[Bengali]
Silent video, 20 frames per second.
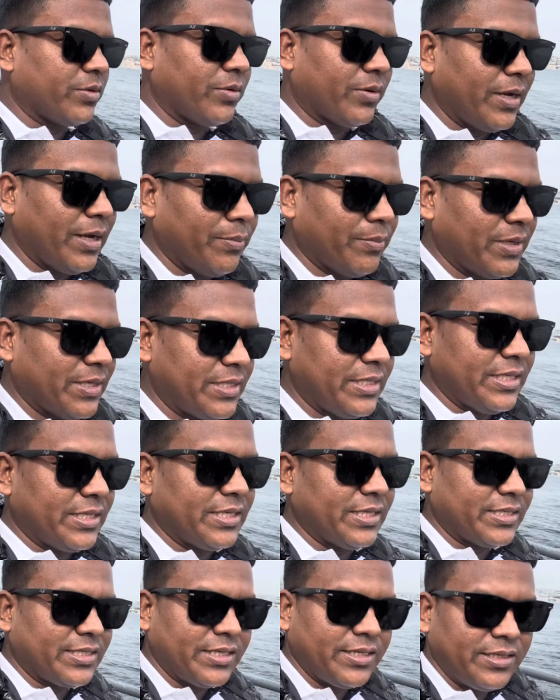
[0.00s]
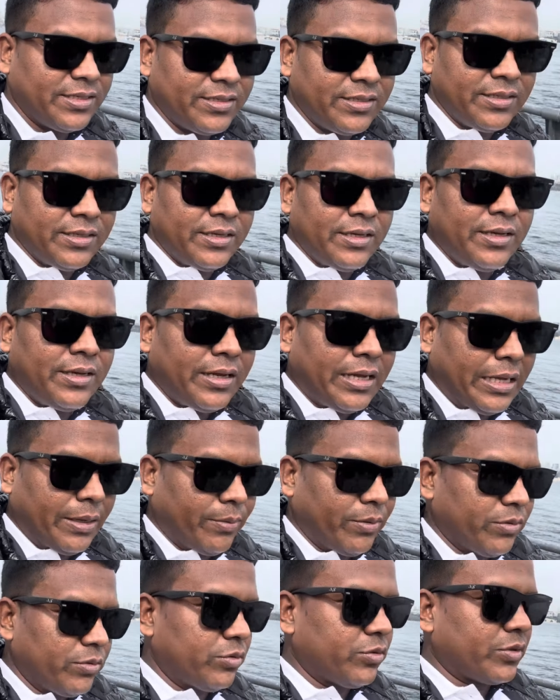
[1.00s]
করে আমরা টিকিট
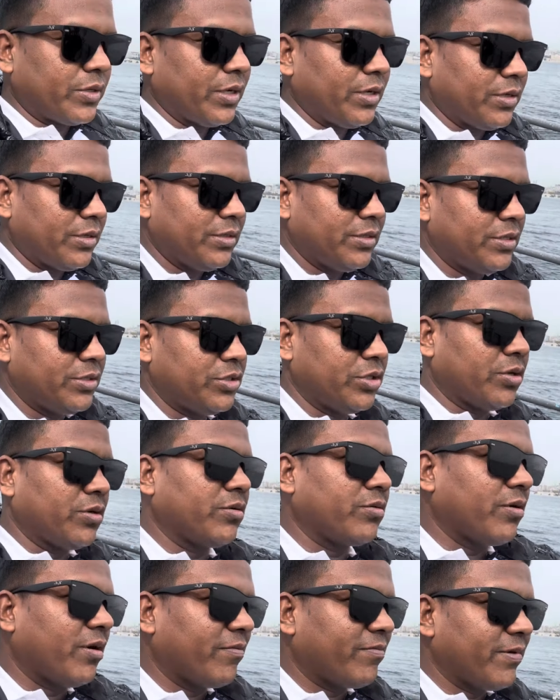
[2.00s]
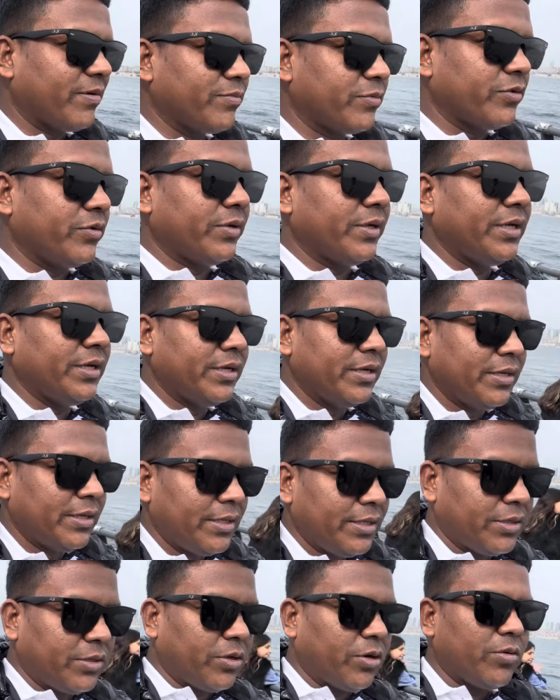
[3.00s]
এবং হোটেল যখন কনফার্ম করি
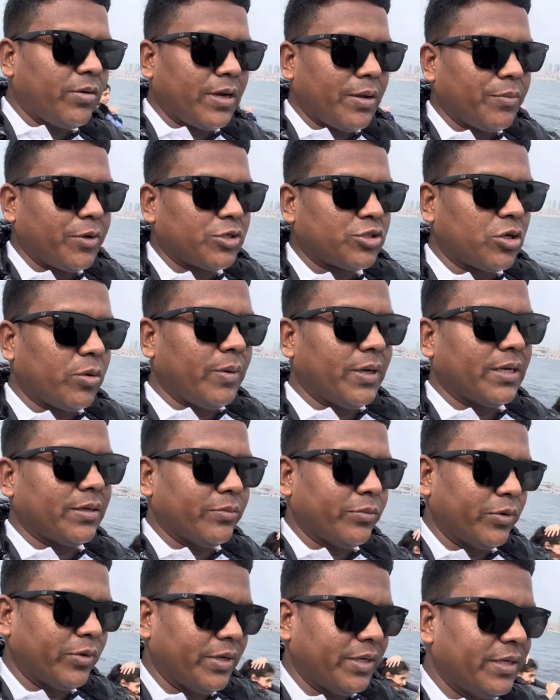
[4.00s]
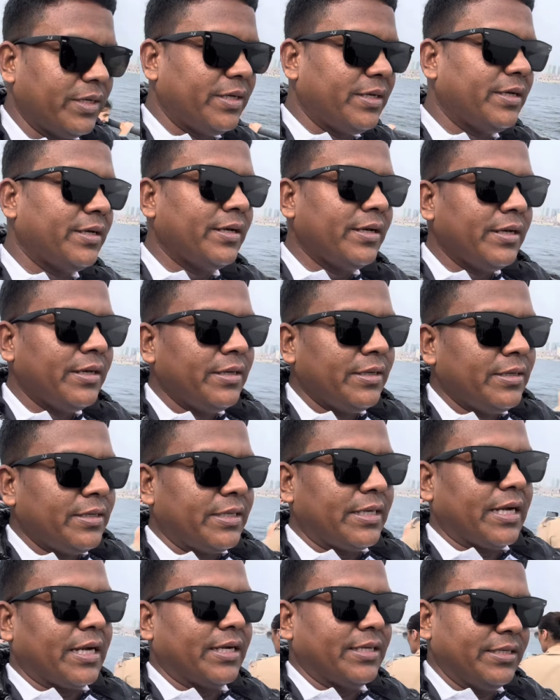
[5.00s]
তখন আমরা সবাইকে বলি
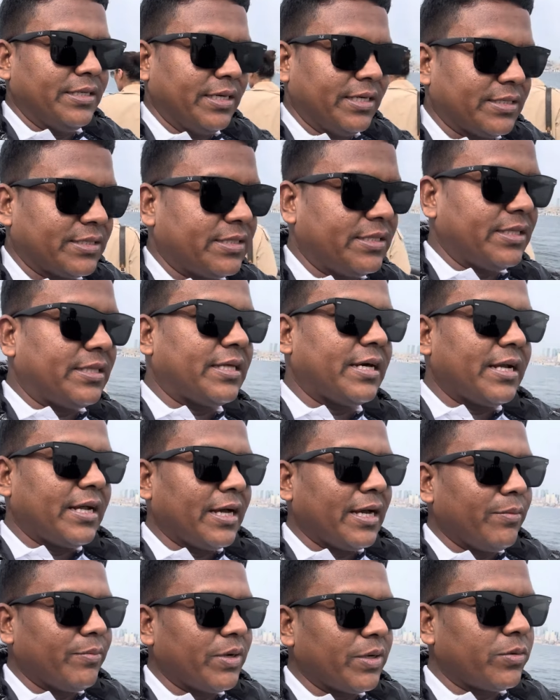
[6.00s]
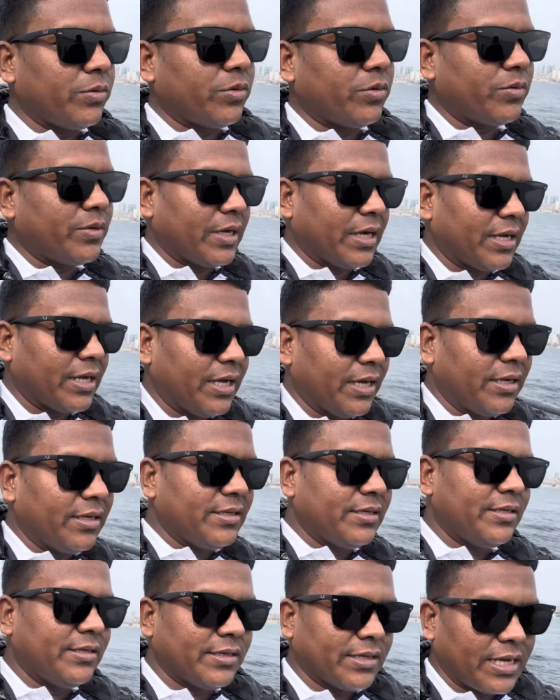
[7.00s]
টাকা নিয়ে আসতে তার আগে আমরা কোনো টাকা
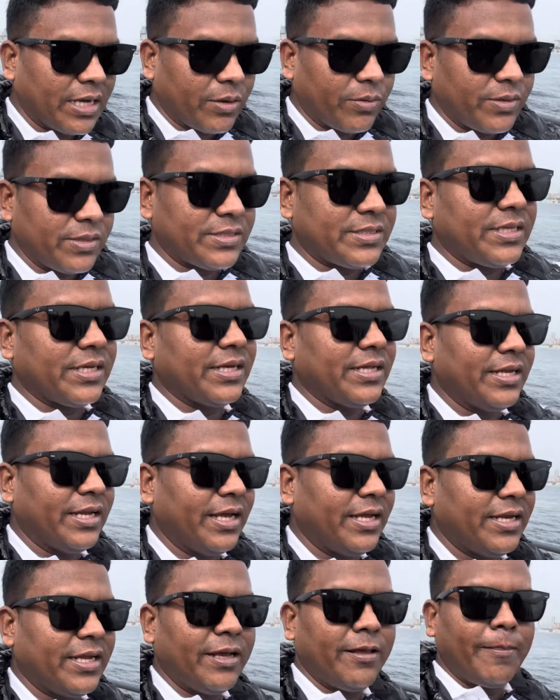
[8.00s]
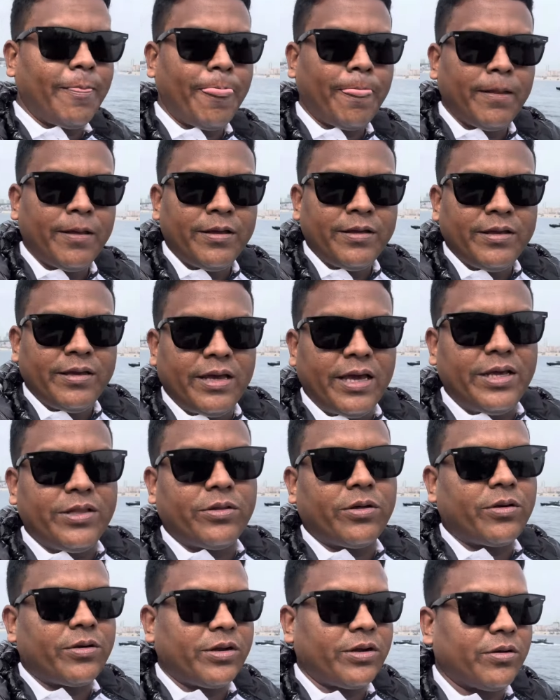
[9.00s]
কারো কাছ থেকে নেই না এই
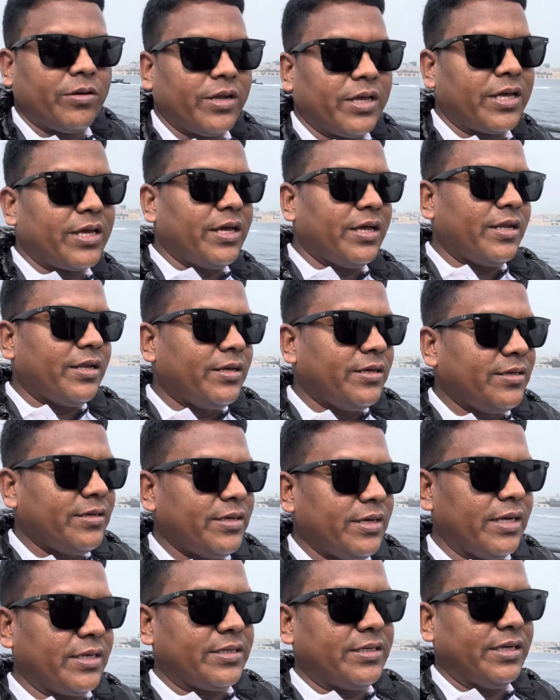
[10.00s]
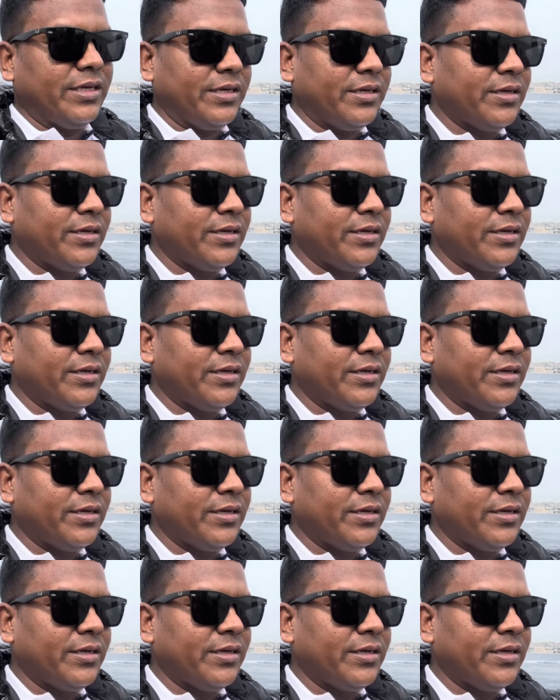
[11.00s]
ধরনের অনেকের একটি